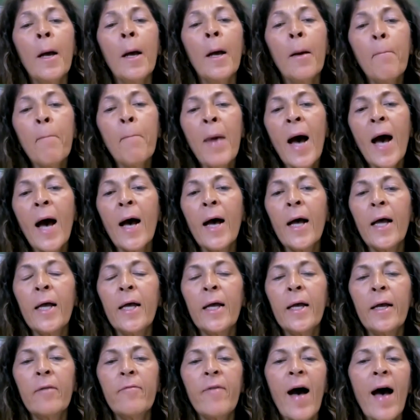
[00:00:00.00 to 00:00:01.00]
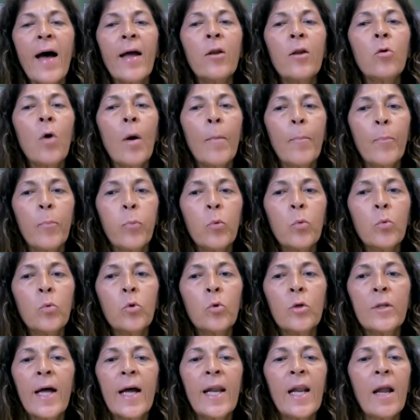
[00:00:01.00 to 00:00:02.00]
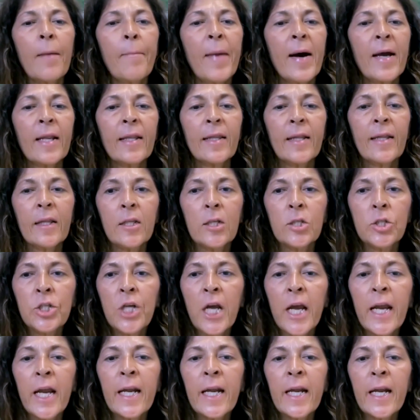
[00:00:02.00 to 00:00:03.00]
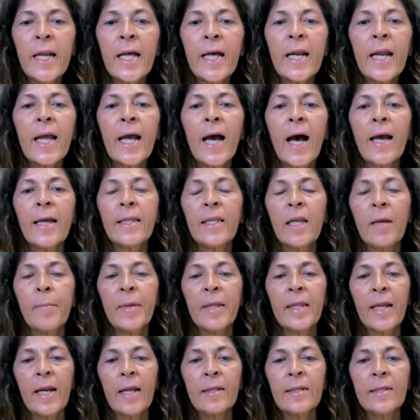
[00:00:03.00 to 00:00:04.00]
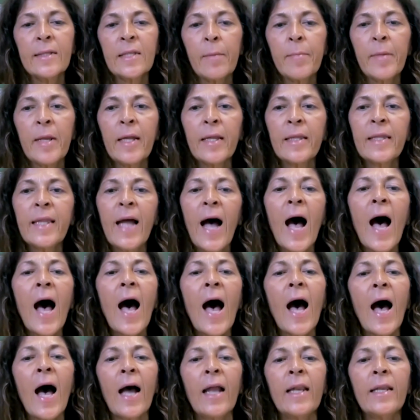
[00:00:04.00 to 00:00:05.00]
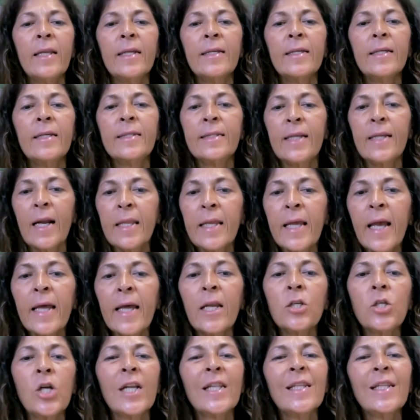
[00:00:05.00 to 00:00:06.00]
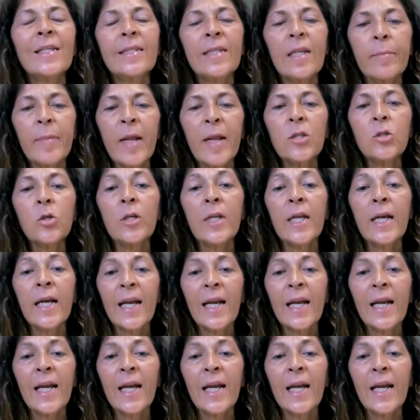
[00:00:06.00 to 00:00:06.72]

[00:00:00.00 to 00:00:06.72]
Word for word: ma eh, vanno appunto dalla parità di genere ai temi della disabilità, agli agli stranieri, cioè le discriminazioni